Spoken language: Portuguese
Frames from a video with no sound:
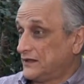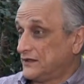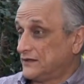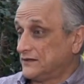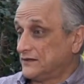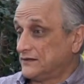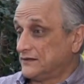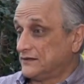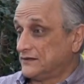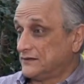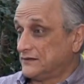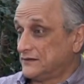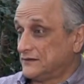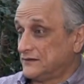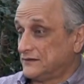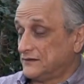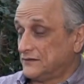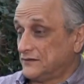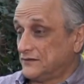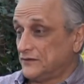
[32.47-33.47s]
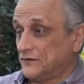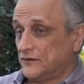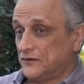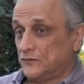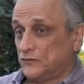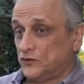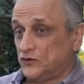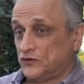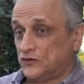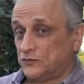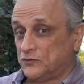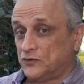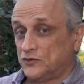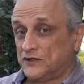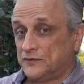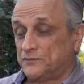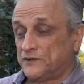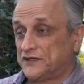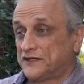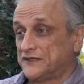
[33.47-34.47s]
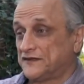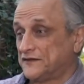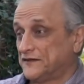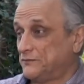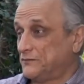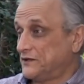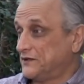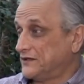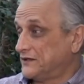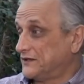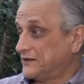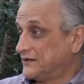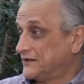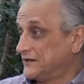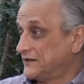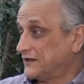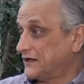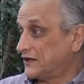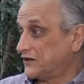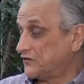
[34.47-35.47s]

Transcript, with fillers: uh, muito boa para receber uh,